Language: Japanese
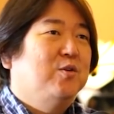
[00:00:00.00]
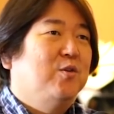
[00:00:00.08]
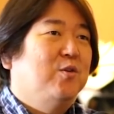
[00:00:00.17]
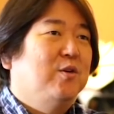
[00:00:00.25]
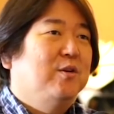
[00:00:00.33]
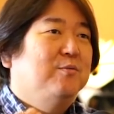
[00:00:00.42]
そ
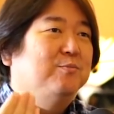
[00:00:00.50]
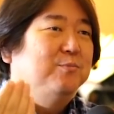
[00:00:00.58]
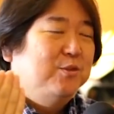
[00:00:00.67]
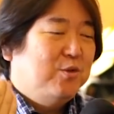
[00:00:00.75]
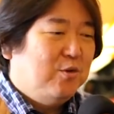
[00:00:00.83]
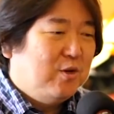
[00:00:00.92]
の
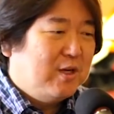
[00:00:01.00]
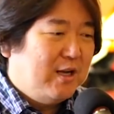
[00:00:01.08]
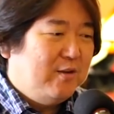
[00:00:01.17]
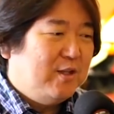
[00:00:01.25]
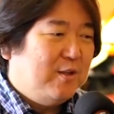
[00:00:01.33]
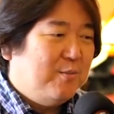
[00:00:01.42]
向こうか
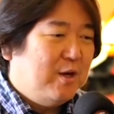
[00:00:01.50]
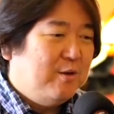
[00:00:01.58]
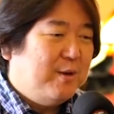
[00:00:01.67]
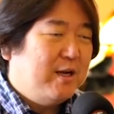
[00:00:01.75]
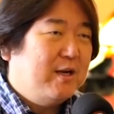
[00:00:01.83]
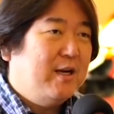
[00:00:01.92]
ら言ってもら
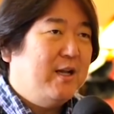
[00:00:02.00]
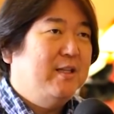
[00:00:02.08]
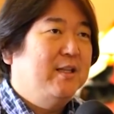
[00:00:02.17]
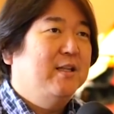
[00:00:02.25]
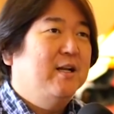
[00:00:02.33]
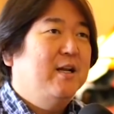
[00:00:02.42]
うばっかり
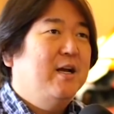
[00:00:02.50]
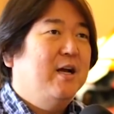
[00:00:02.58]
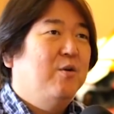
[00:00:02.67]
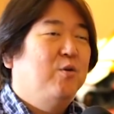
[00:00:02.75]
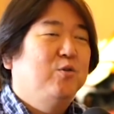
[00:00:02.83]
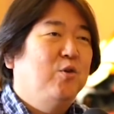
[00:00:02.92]
やってた
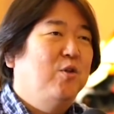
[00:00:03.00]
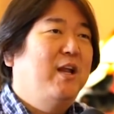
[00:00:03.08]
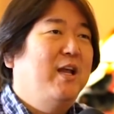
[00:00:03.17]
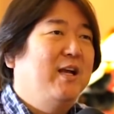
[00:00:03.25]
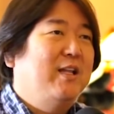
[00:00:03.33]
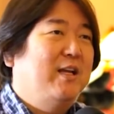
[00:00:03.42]
ら本当の
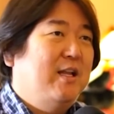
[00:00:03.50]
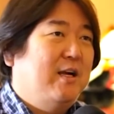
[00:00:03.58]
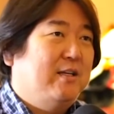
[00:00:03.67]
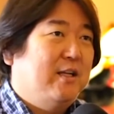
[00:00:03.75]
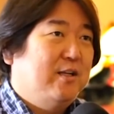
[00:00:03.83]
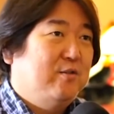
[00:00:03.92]
恋愛ができな
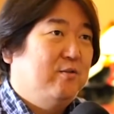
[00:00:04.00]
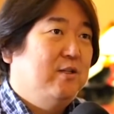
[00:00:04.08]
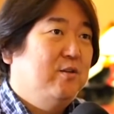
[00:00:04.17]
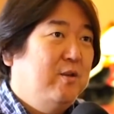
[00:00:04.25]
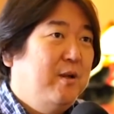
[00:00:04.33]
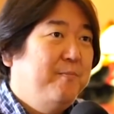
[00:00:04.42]
かったりするん
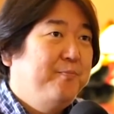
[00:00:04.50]
ですよね。